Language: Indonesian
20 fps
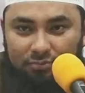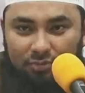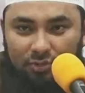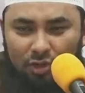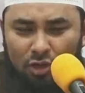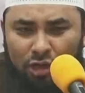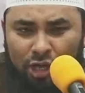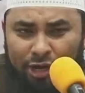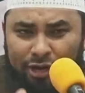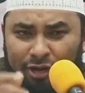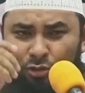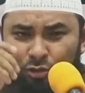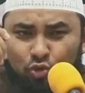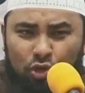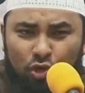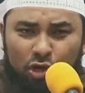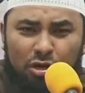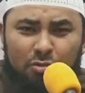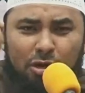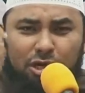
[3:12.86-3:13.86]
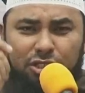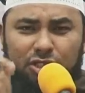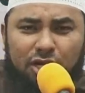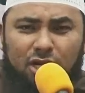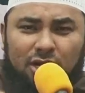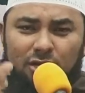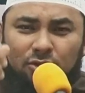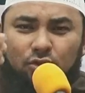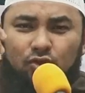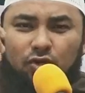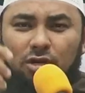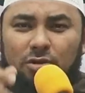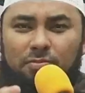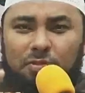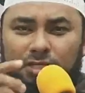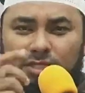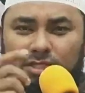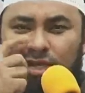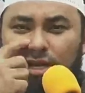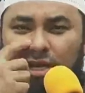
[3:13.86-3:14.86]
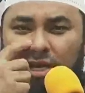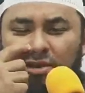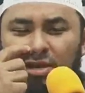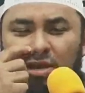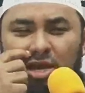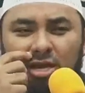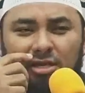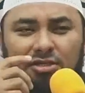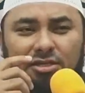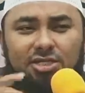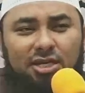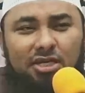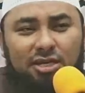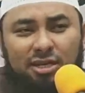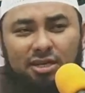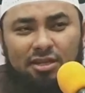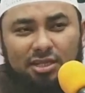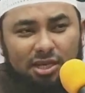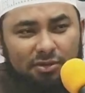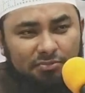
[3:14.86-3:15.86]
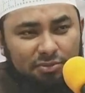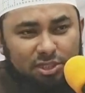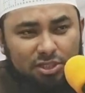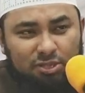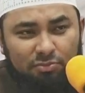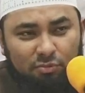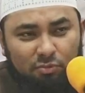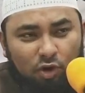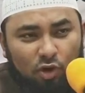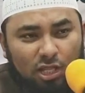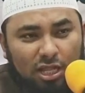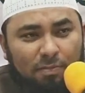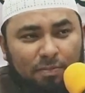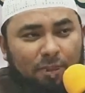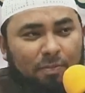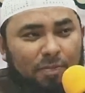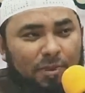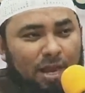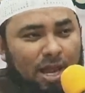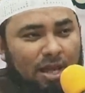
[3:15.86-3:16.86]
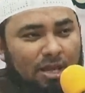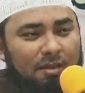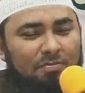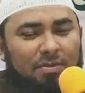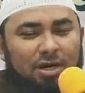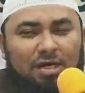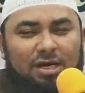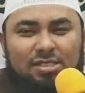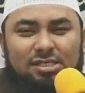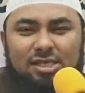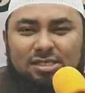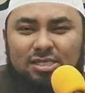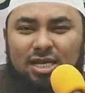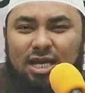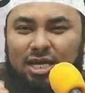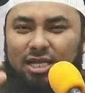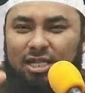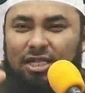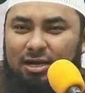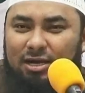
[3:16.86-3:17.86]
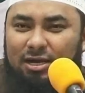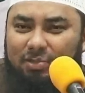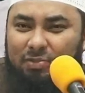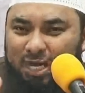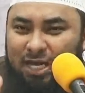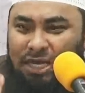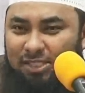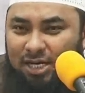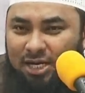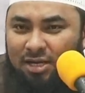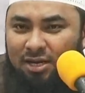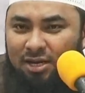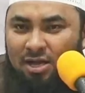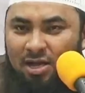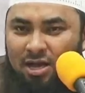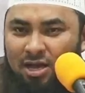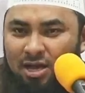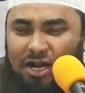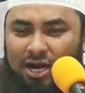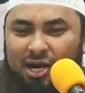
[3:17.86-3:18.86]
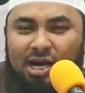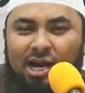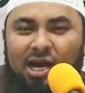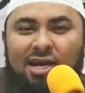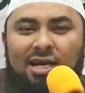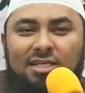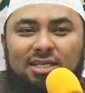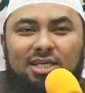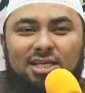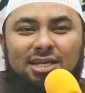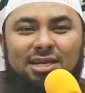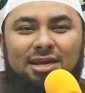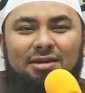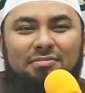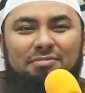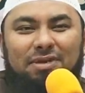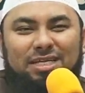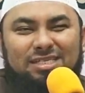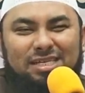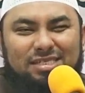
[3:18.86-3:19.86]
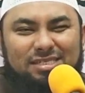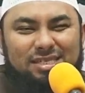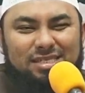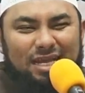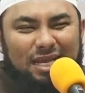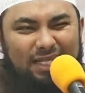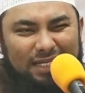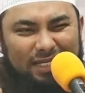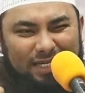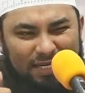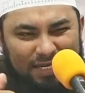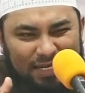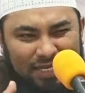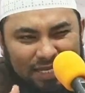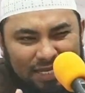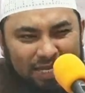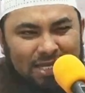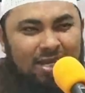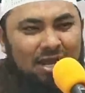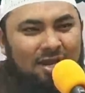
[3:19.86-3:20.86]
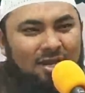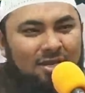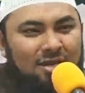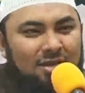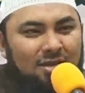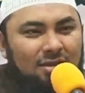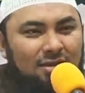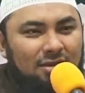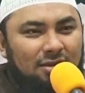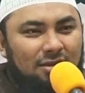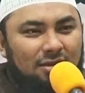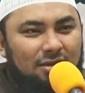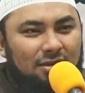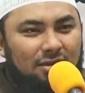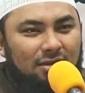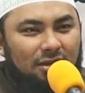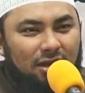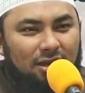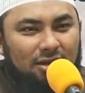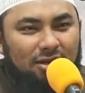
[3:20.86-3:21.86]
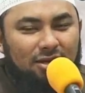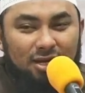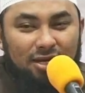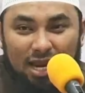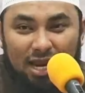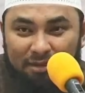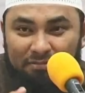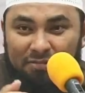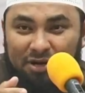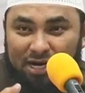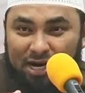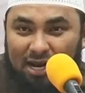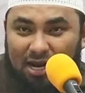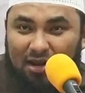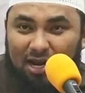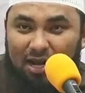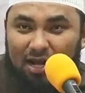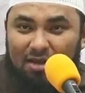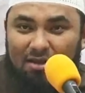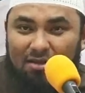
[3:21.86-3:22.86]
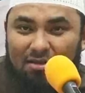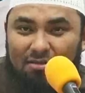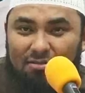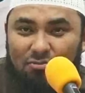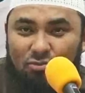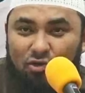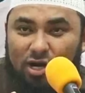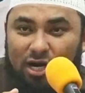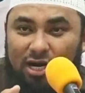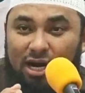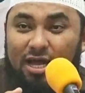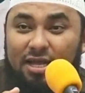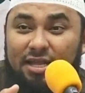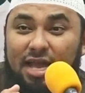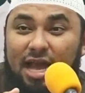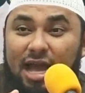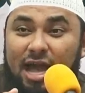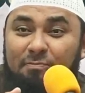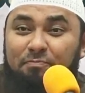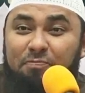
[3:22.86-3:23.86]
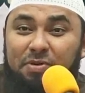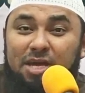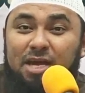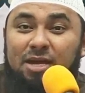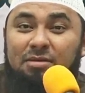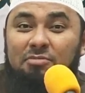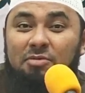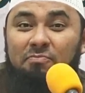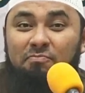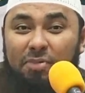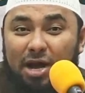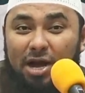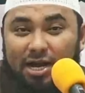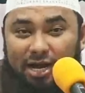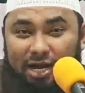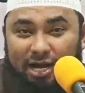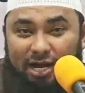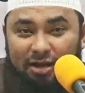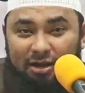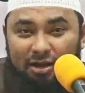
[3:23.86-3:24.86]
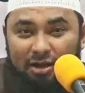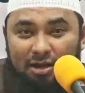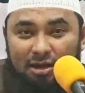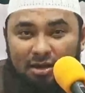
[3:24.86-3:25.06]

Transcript: kadang sudah dibacakan sudah dibacakan jin ini tidak bisa berbuat apa-apa lagi merasa sangat kepanasan kadang ada jin yang merasa sangat kedinginan ya di dalam neraka bukan hanya api yang membakar